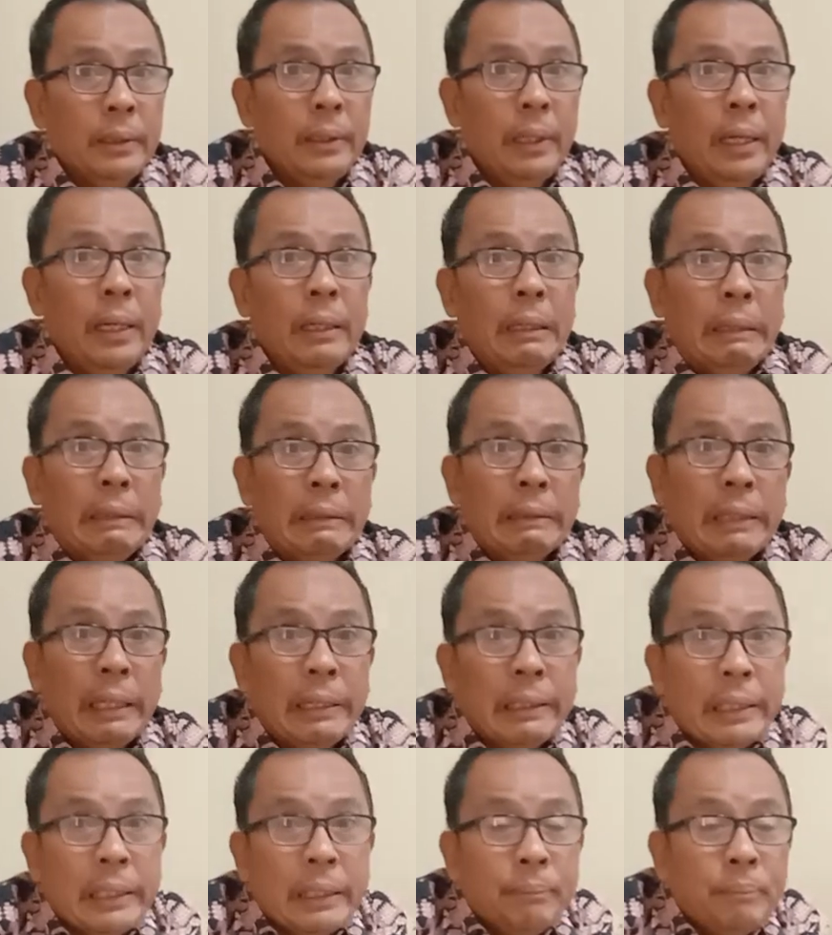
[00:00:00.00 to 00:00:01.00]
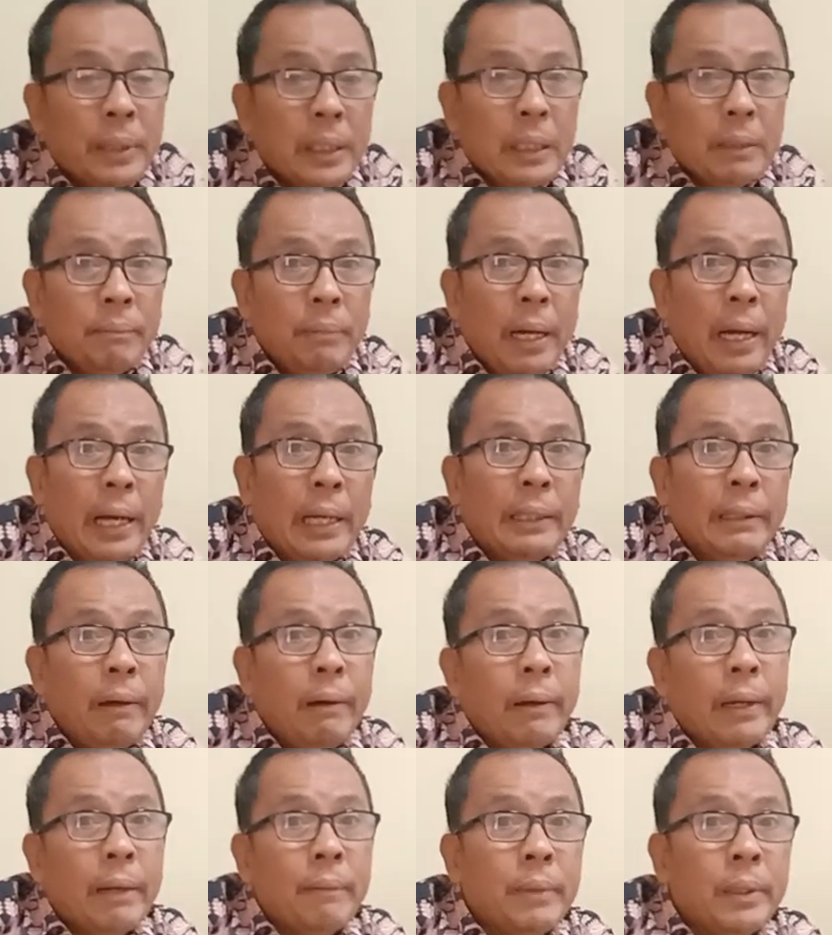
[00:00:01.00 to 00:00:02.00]
ya, tiba-tiba ada
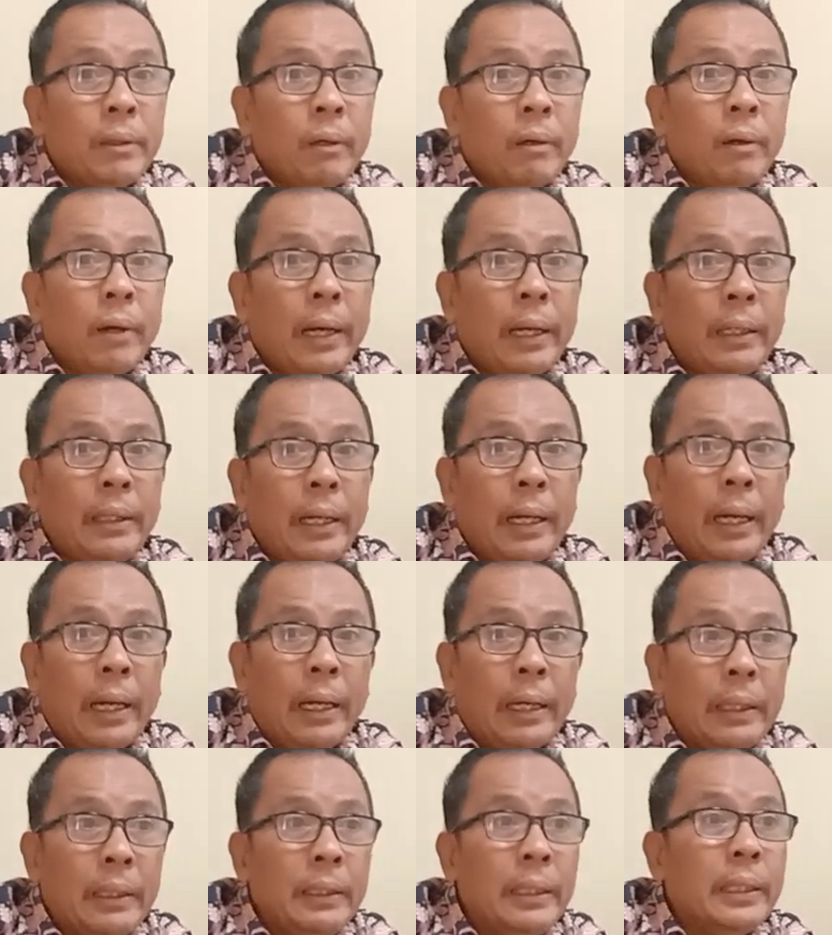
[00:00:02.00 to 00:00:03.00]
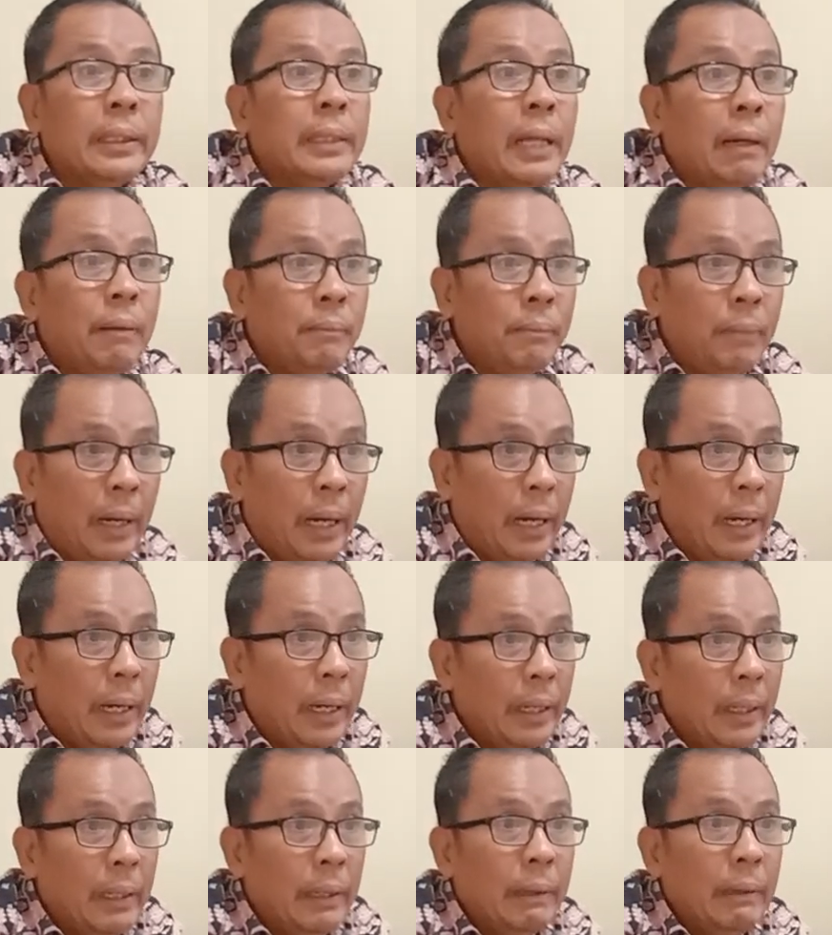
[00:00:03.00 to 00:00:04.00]
orang yang menolong Anda, ditambah,
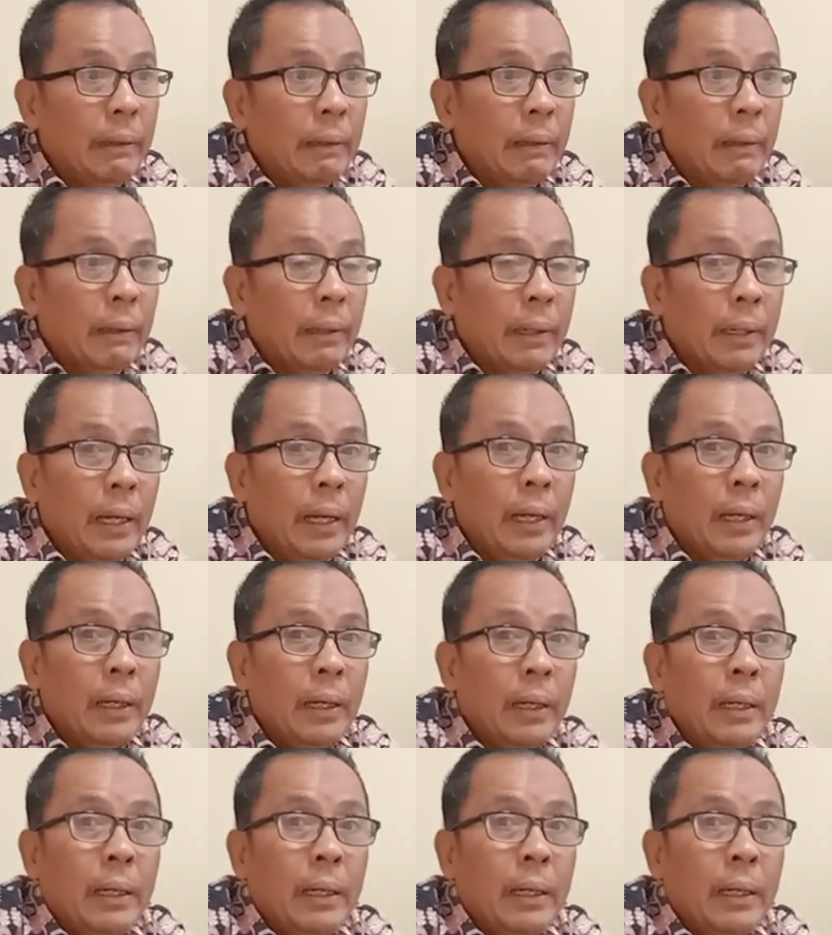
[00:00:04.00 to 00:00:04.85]
ya,